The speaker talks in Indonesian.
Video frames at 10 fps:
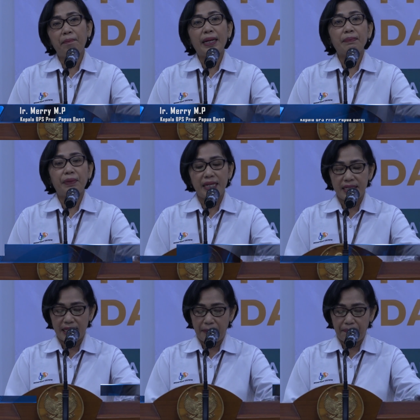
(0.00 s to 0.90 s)
empat
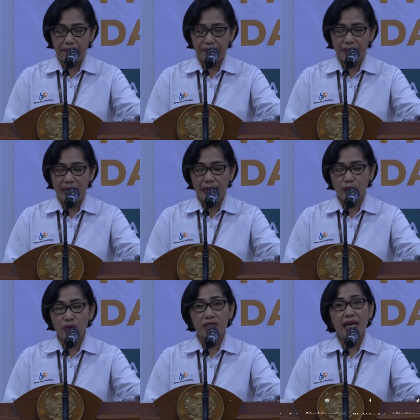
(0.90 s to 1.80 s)
prinsip
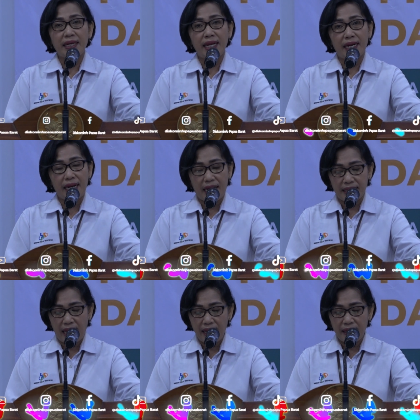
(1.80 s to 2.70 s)
yaitu standar
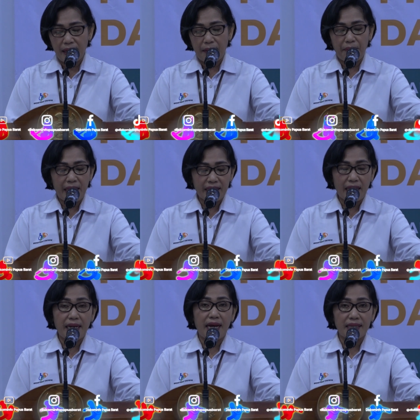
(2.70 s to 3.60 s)
data,
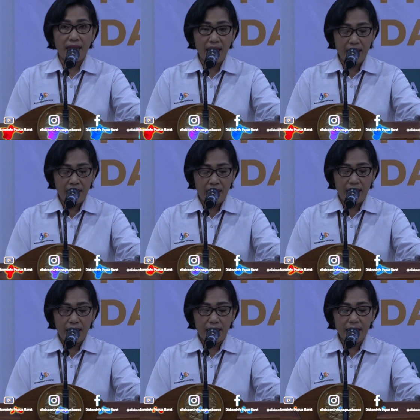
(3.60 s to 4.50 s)
metadata,
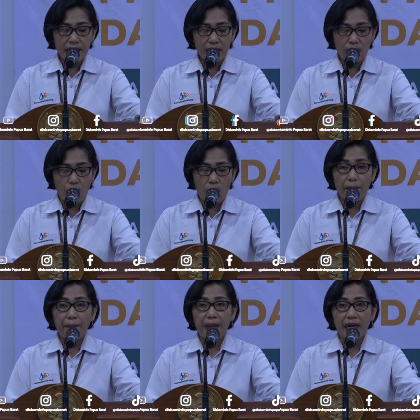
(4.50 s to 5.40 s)

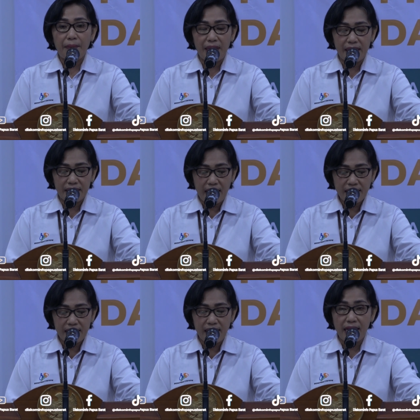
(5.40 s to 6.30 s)

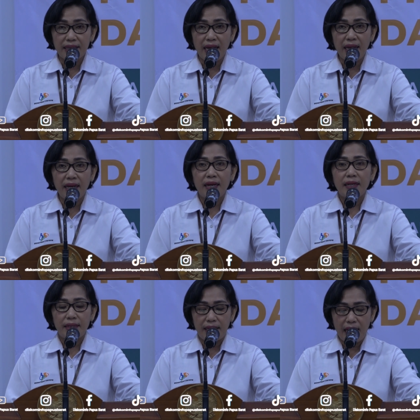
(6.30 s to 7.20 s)
interoperabilitas data,
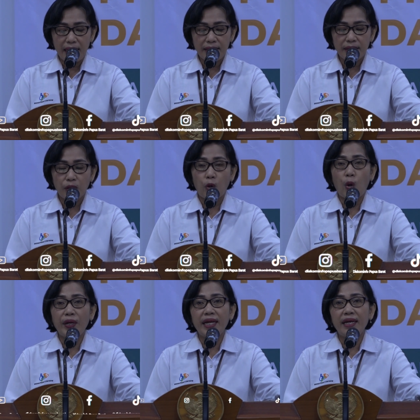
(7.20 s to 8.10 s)
dan
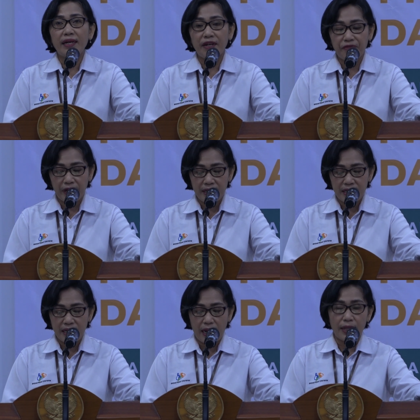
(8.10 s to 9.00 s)
kode
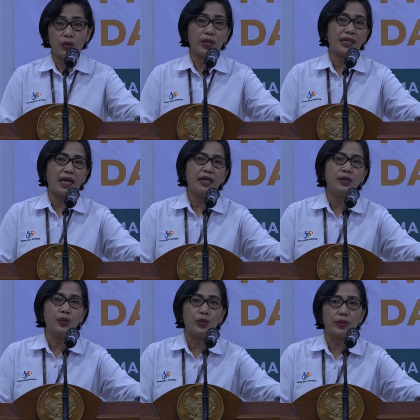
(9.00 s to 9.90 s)
referensi atau data
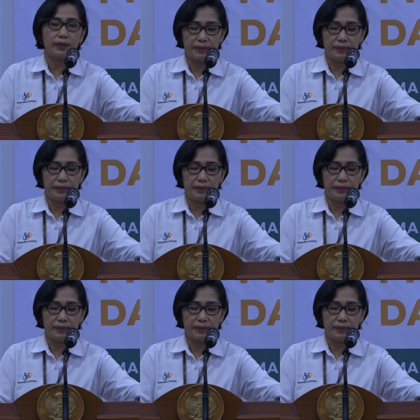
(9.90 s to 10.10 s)
induk.